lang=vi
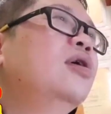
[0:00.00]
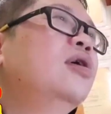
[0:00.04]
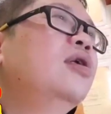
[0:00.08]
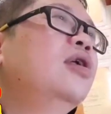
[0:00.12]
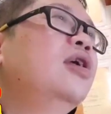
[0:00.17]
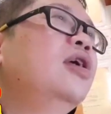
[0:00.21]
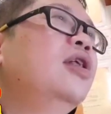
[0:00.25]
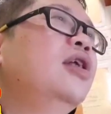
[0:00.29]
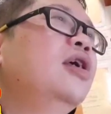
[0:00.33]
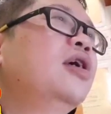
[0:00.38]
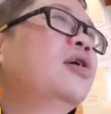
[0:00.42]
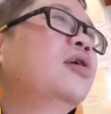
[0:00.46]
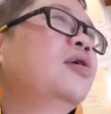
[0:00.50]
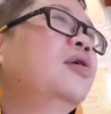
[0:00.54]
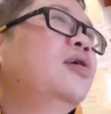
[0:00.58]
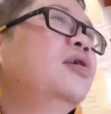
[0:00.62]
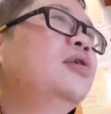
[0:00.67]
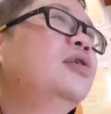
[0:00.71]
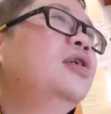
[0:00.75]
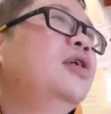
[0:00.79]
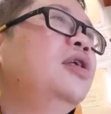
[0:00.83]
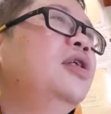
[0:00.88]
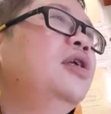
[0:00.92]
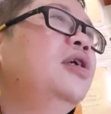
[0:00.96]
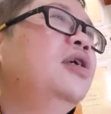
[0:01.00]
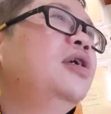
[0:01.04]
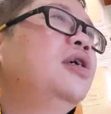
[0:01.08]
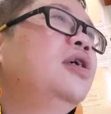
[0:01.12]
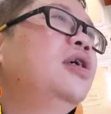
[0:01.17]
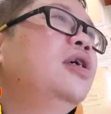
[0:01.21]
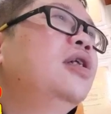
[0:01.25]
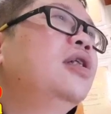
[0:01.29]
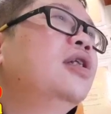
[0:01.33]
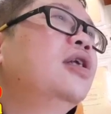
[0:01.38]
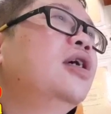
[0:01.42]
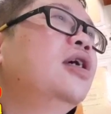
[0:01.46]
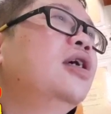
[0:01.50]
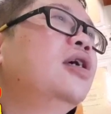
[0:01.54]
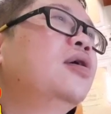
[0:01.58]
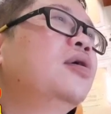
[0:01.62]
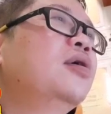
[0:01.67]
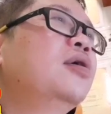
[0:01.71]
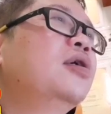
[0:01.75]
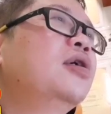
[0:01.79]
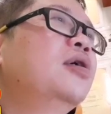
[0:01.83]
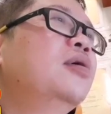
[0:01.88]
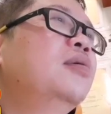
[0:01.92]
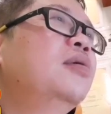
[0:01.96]
Đây này, con xin ý kiến thầy,
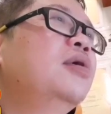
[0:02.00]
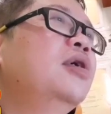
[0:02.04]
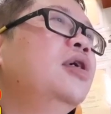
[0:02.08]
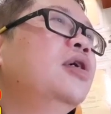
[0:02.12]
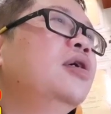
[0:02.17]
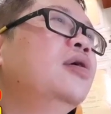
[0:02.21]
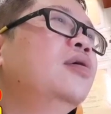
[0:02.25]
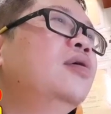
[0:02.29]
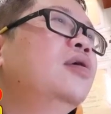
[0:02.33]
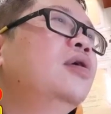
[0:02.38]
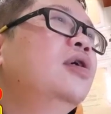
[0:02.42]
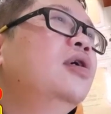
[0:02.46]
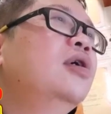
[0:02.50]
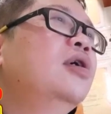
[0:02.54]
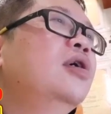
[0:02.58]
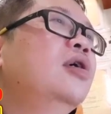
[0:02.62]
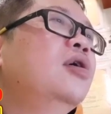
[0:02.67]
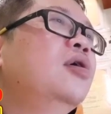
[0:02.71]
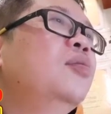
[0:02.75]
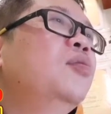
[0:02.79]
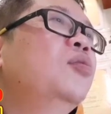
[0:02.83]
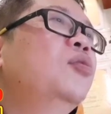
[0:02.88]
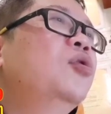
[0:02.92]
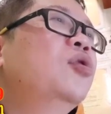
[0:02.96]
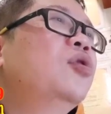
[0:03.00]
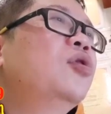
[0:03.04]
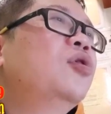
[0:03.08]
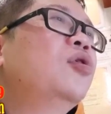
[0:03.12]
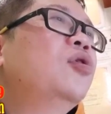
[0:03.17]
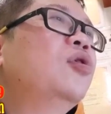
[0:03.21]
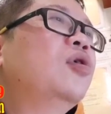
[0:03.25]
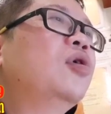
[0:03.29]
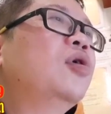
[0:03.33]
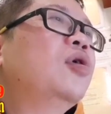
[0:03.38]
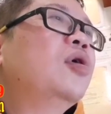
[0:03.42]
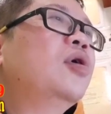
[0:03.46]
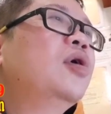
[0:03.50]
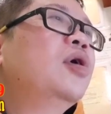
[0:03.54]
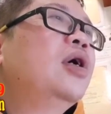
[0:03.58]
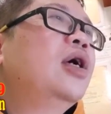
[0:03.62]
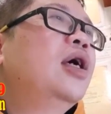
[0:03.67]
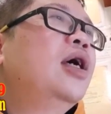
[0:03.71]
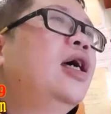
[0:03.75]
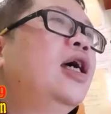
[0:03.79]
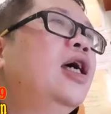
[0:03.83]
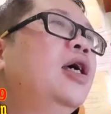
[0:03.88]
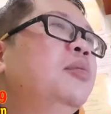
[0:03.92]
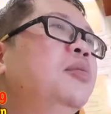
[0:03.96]
con không hiểu, mua độ
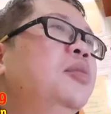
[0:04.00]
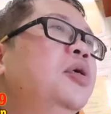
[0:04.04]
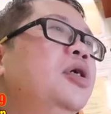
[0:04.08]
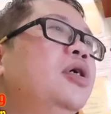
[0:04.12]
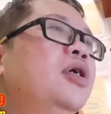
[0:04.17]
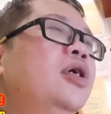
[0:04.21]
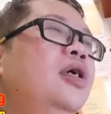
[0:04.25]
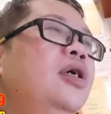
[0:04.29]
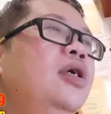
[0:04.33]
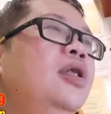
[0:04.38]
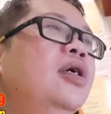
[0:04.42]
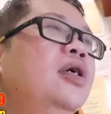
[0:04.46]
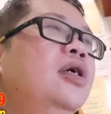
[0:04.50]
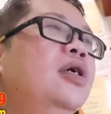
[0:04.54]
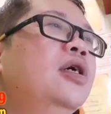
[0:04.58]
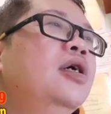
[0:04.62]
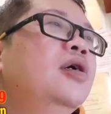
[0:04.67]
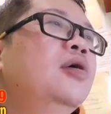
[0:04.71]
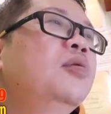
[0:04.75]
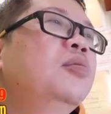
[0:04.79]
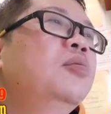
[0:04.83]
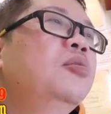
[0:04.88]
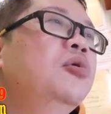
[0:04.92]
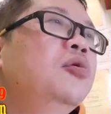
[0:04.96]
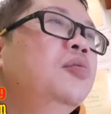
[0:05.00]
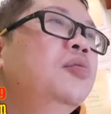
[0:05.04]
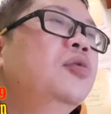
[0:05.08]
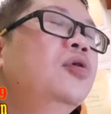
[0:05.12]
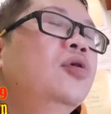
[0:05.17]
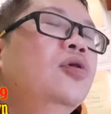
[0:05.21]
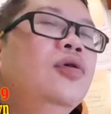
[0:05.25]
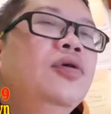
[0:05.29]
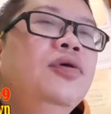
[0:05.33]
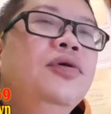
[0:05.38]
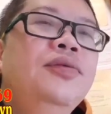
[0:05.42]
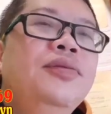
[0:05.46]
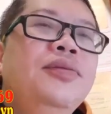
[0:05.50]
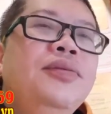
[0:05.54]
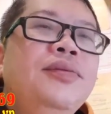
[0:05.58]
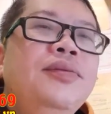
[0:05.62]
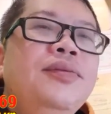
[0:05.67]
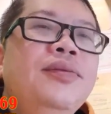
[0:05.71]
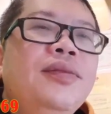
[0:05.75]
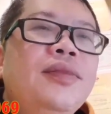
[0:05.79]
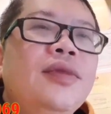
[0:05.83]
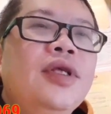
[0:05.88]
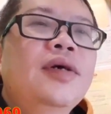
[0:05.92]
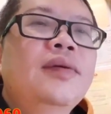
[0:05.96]
20 kg được không một mộ?
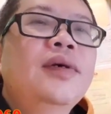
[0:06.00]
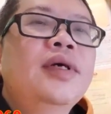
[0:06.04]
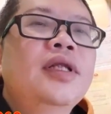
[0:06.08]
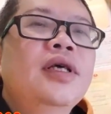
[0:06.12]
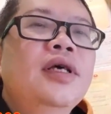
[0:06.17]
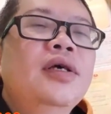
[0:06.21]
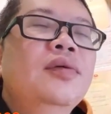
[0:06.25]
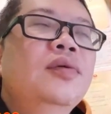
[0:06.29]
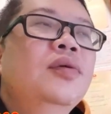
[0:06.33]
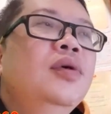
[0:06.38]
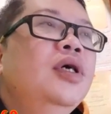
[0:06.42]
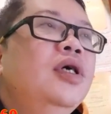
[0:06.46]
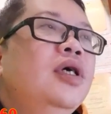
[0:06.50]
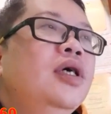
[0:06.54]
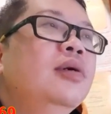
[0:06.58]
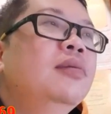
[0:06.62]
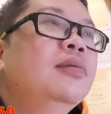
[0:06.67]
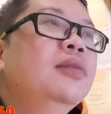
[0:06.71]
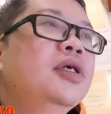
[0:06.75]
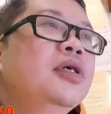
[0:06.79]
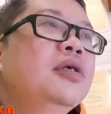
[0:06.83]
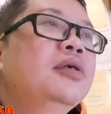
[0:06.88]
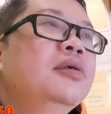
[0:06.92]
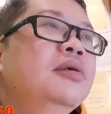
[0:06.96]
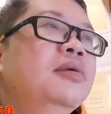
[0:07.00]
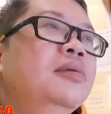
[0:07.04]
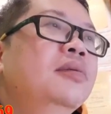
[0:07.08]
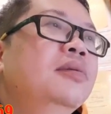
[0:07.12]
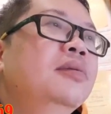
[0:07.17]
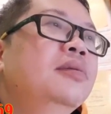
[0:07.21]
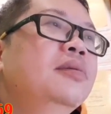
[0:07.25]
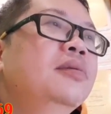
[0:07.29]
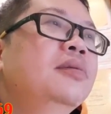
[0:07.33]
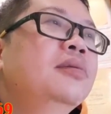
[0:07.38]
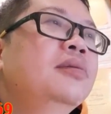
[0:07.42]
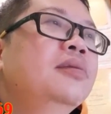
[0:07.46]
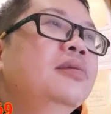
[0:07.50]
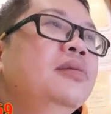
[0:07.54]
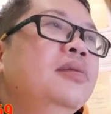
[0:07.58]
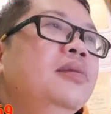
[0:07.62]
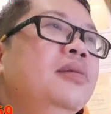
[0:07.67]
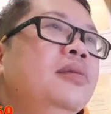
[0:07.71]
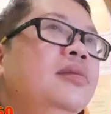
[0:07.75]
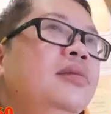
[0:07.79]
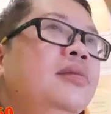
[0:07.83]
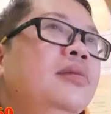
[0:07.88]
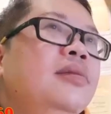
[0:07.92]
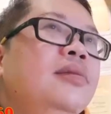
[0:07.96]
Các bạn thấy nguy hiểm chưa?
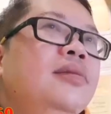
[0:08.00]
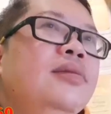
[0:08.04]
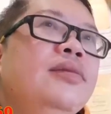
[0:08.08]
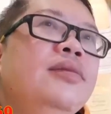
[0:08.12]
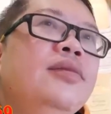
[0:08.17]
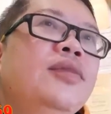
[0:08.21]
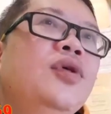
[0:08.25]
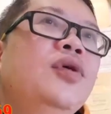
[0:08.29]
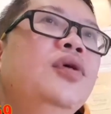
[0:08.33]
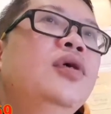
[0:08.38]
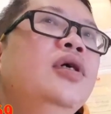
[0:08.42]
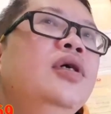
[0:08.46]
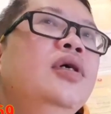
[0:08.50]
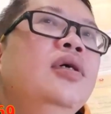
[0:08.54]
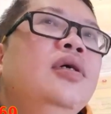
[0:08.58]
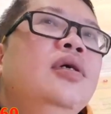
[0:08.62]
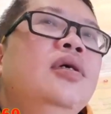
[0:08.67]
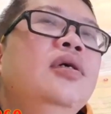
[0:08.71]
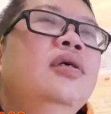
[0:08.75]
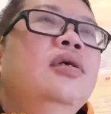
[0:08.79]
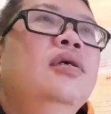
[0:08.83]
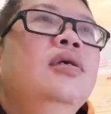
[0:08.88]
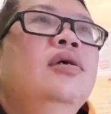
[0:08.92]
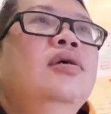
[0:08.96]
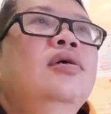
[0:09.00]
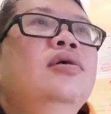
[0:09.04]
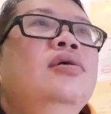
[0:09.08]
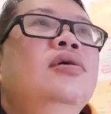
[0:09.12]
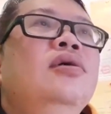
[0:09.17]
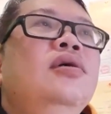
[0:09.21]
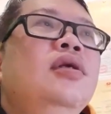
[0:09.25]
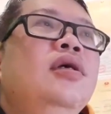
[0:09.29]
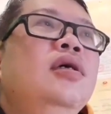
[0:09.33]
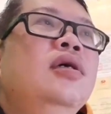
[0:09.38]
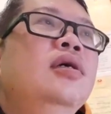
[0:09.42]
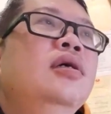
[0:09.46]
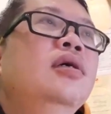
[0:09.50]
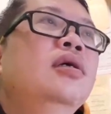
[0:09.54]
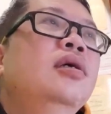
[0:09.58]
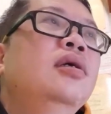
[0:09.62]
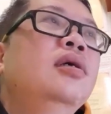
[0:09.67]
Tôi đã nói rồi là